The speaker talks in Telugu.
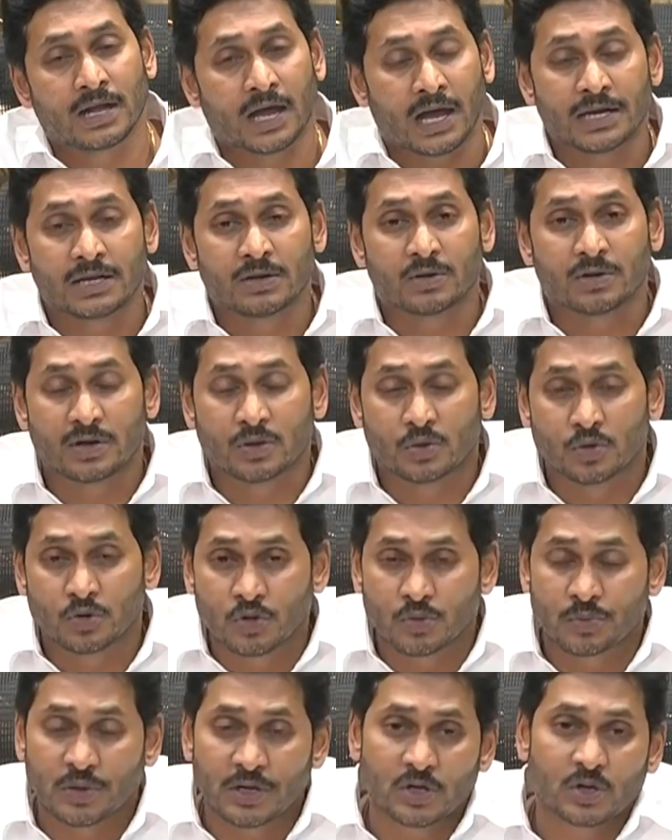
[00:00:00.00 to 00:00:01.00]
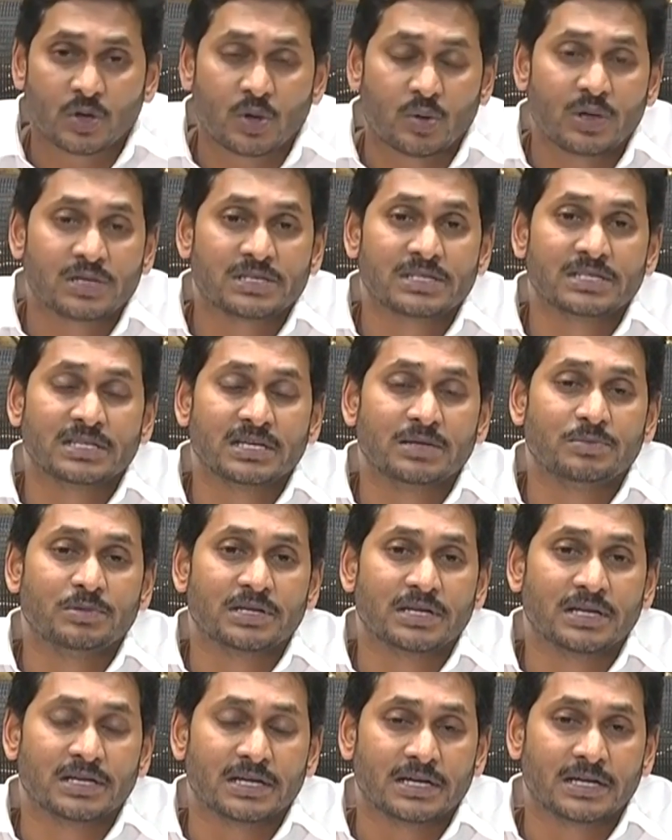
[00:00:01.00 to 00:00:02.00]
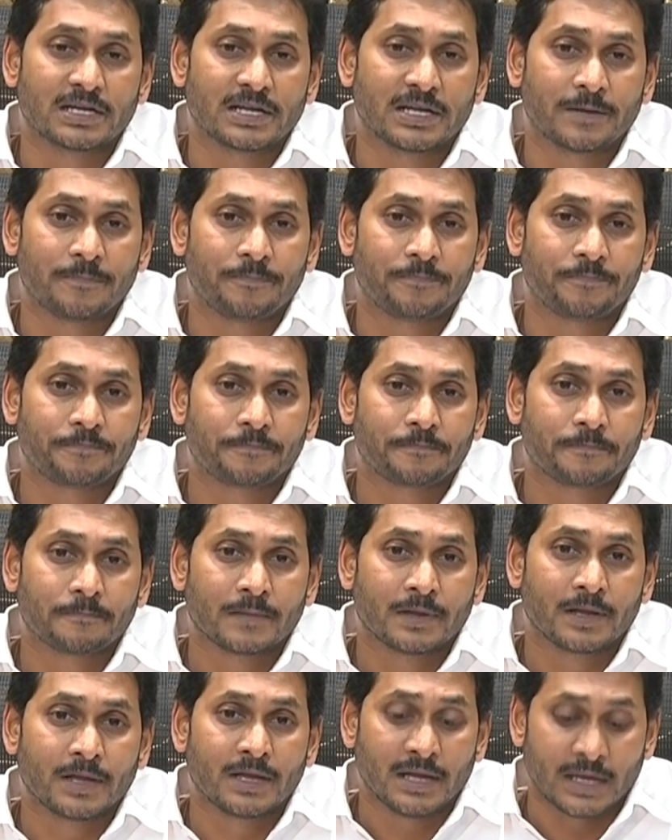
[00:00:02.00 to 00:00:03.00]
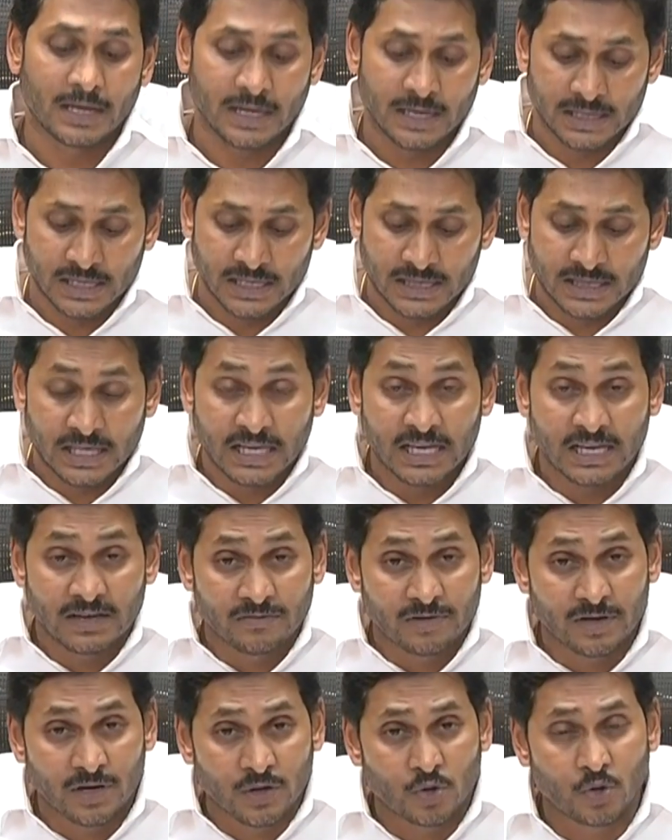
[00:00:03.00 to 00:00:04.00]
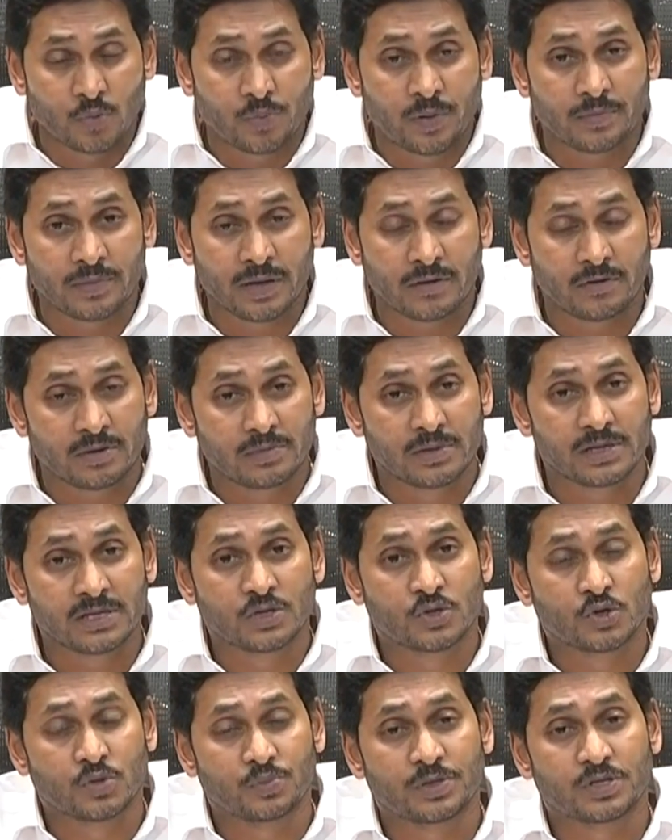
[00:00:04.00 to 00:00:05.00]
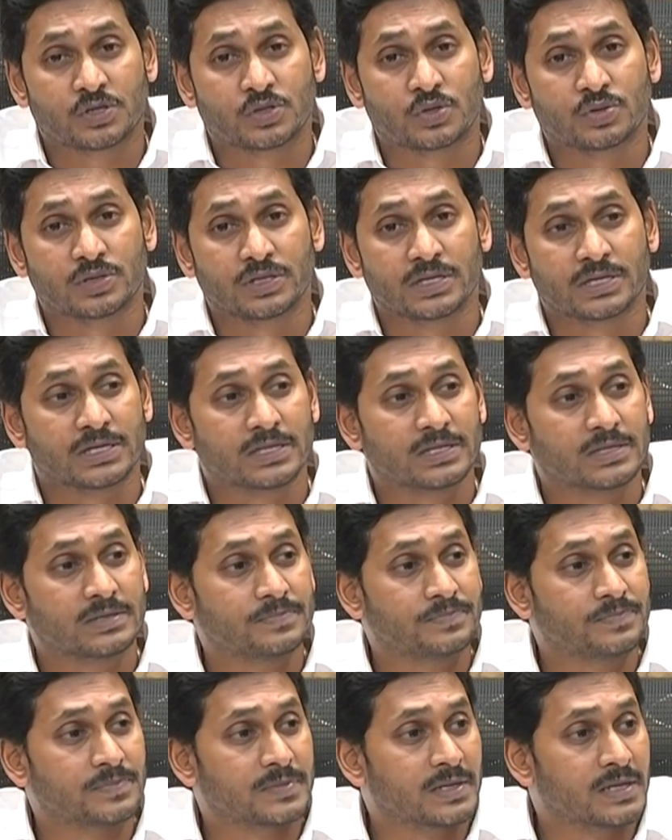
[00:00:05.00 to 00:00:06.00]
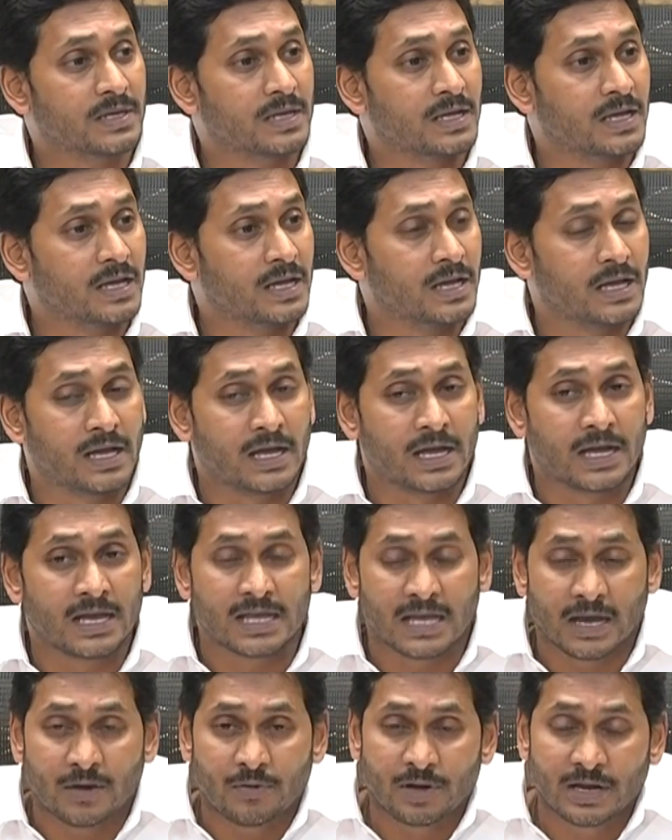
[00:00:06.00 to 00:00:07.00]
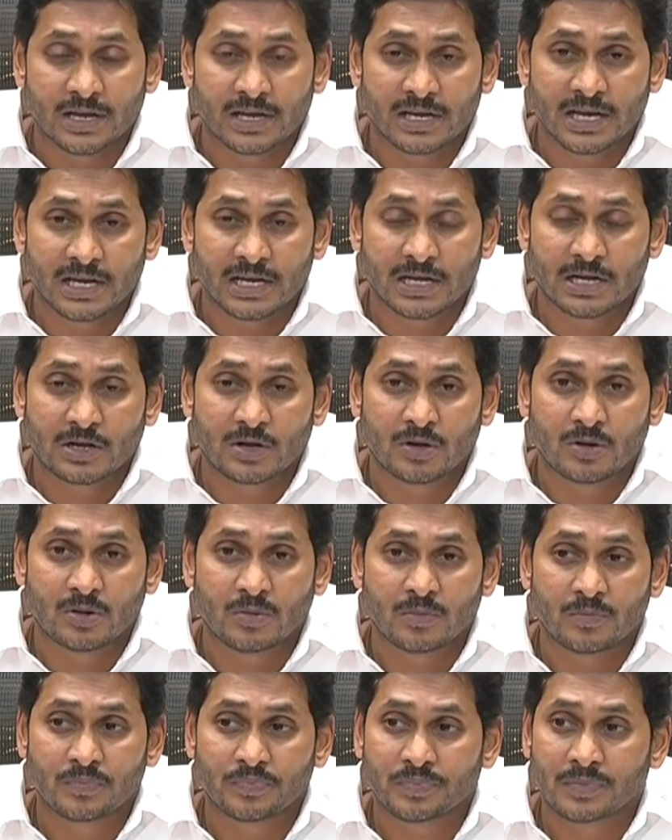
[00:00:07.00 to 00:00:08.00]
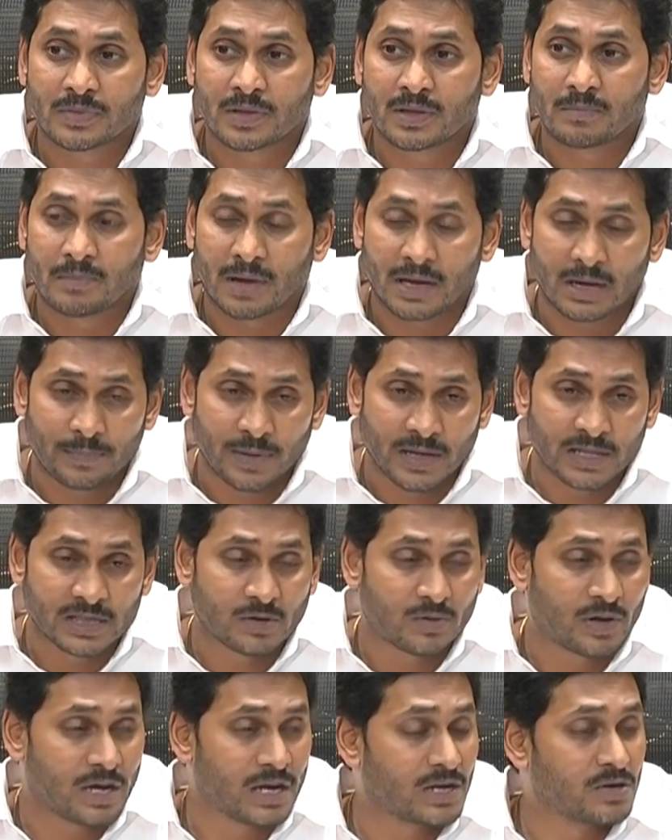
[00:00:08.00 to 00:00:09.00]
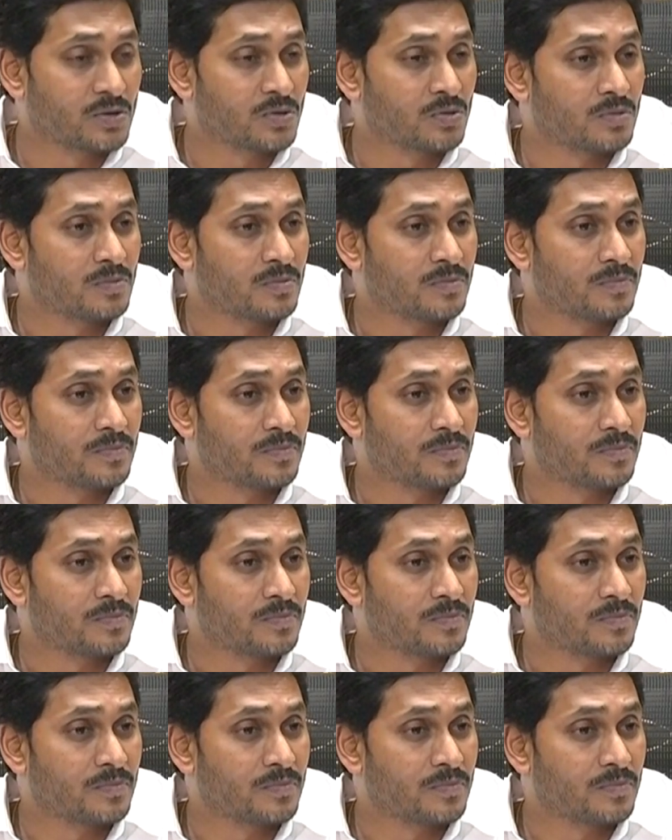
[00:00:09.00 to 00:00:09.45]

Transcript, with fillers: కానీ ఒకటి గుర్తుపెట్టుకోవాల్సింది ఏమిటి అని అంటే ఇది తీవ్ర రూపం ఎవరి మీద చూపిస్తుంది అని ఎవరైనా ఇంట్లో మన పెద్దవాళ్ళను